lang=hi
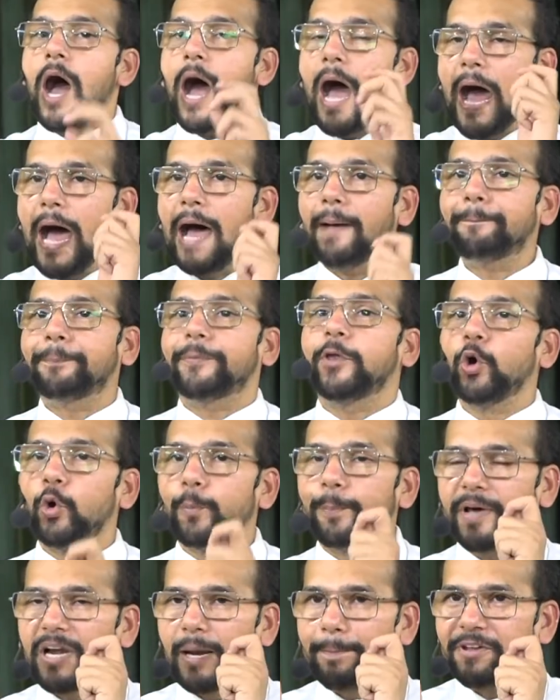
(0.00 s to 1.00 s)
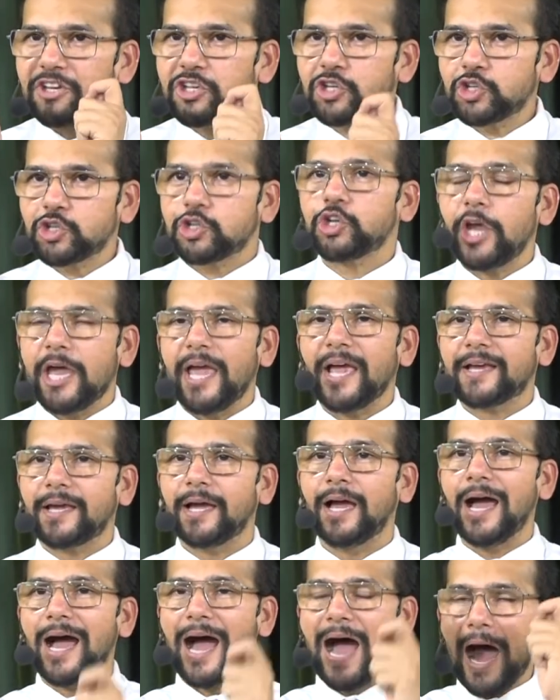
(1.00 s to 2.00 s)
आपके ऊपर अभिषेक
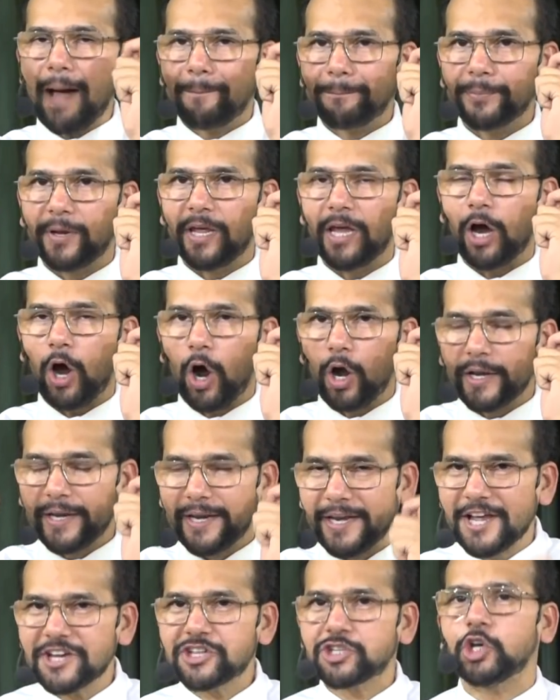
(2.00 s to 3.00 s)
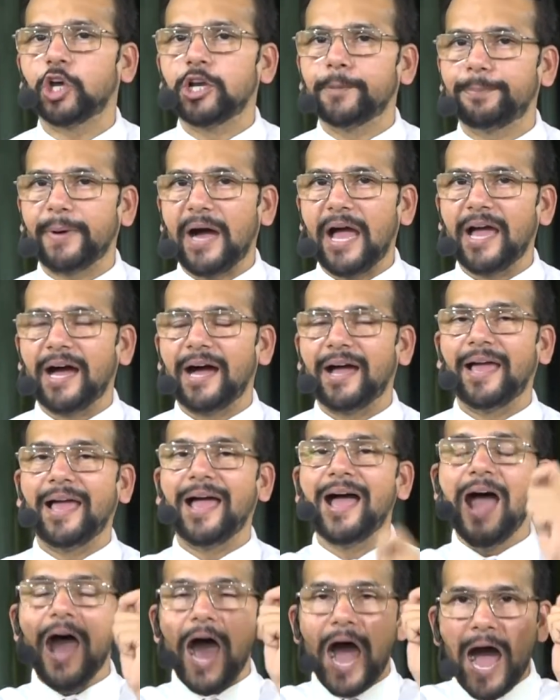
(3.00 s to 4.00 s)
है आपने ऑर्डिनेशन पाया है
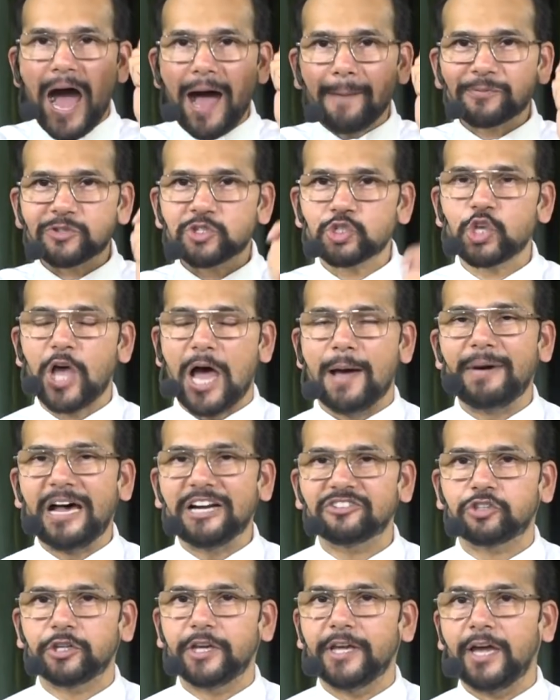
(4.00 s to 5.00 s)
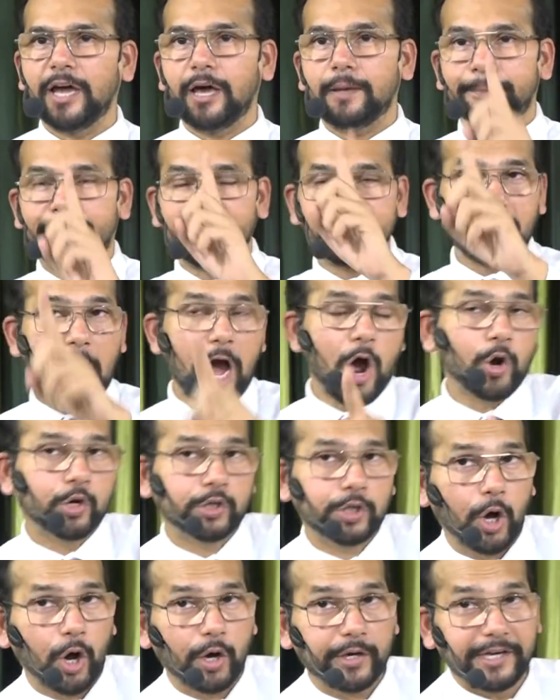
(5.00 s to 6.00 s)
आप सामर्थी है
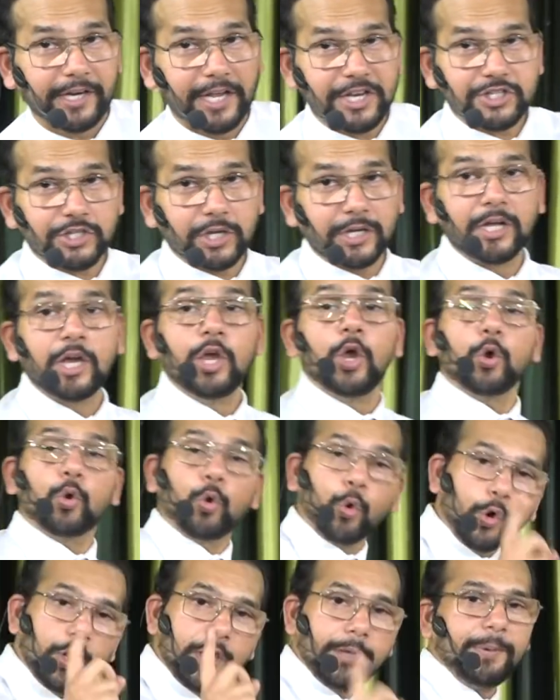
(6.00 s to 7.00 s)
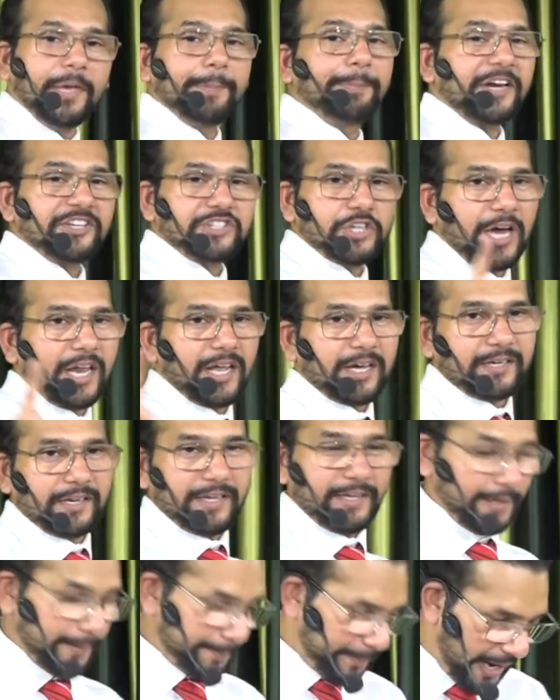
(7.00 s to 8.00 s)
विदाउट ऑर्डिनेशन कोई भी प्रचारक
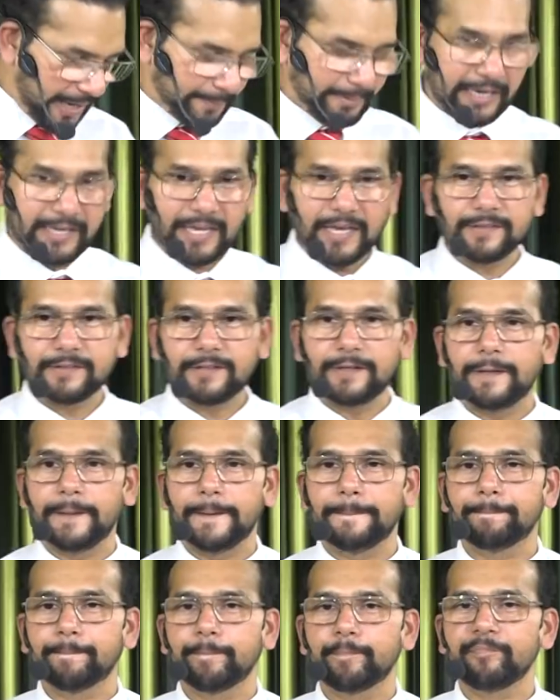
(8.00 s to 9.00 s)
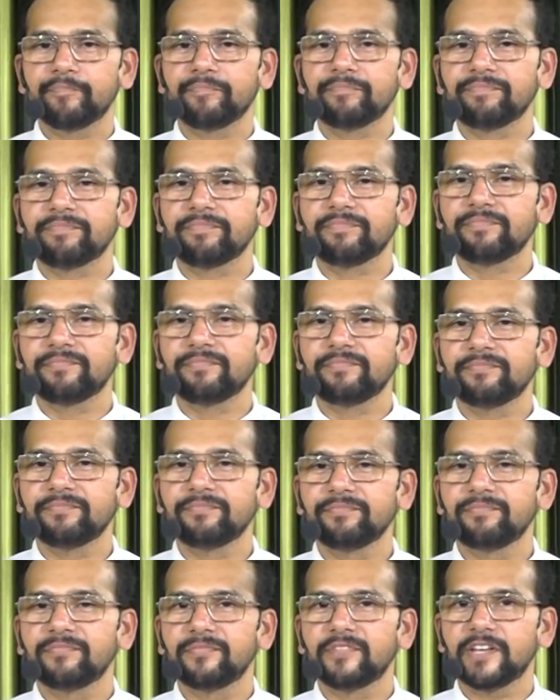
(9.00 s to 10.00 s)
नहीं है बाइबल कहती
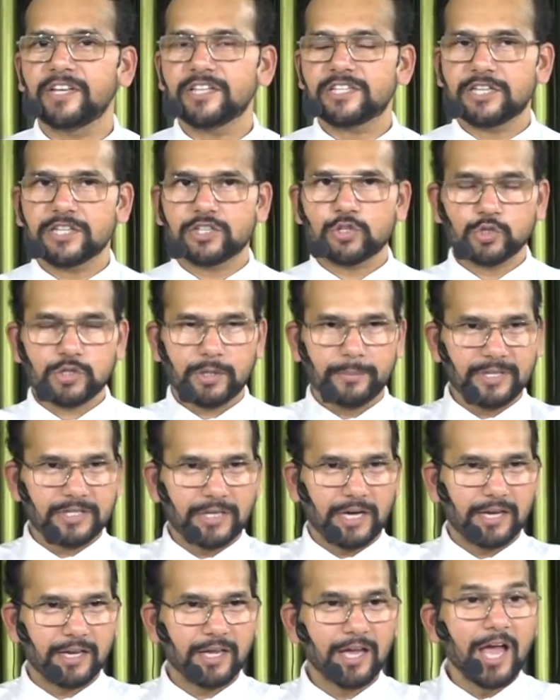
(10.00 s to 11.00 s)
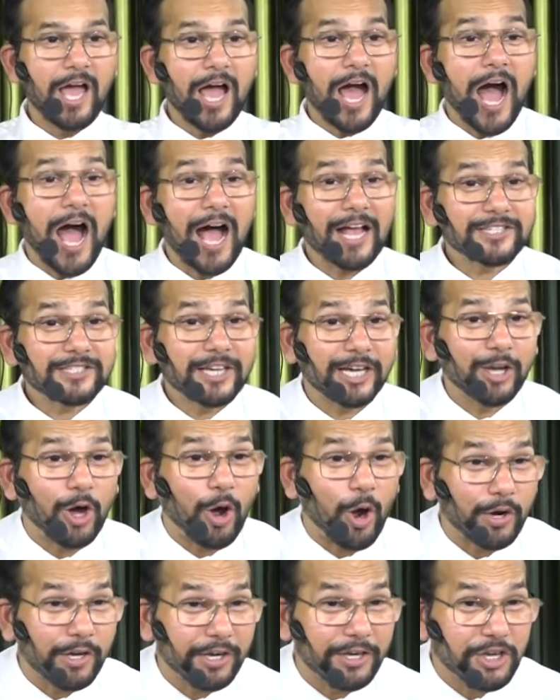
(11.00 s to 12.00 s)
है किस किस को समझ आ रही है आजकल
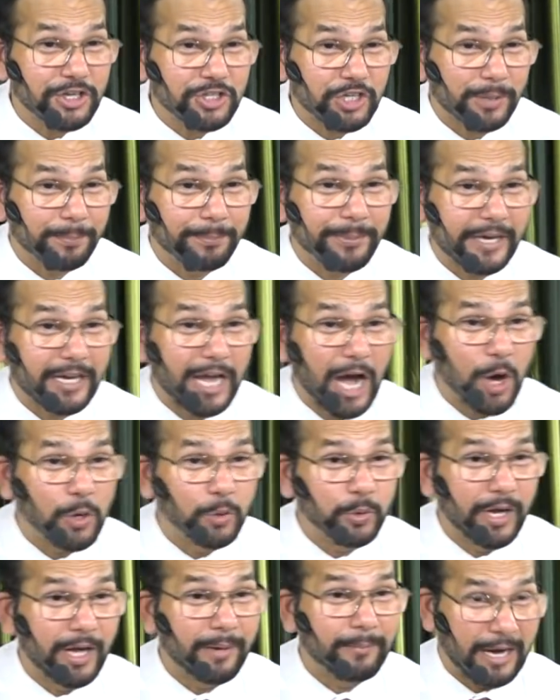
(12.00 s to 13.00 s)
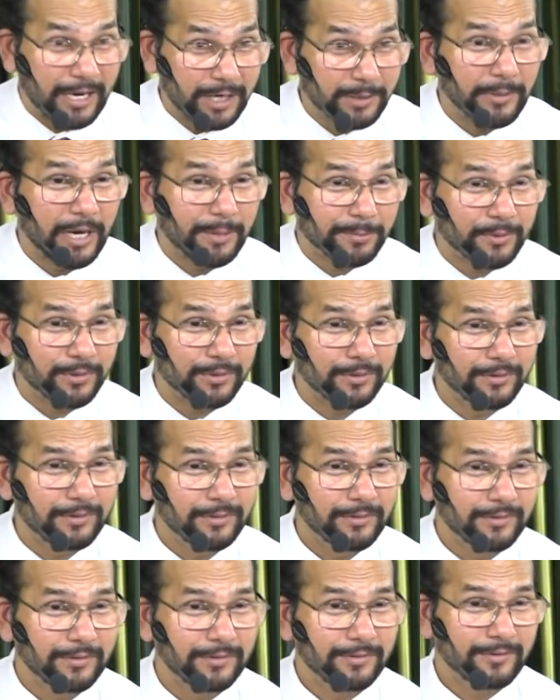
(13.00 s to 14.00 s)
ऑर्डिनेशन बिकाऊ है मालूम आपको
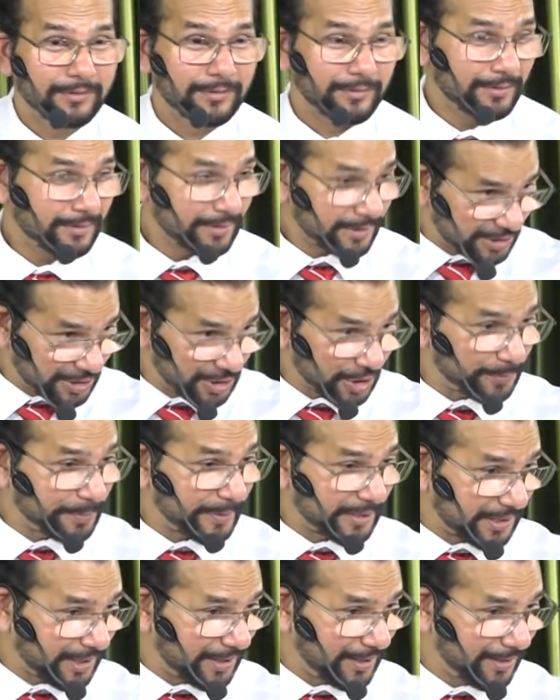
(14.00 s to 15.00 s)
किसी को पता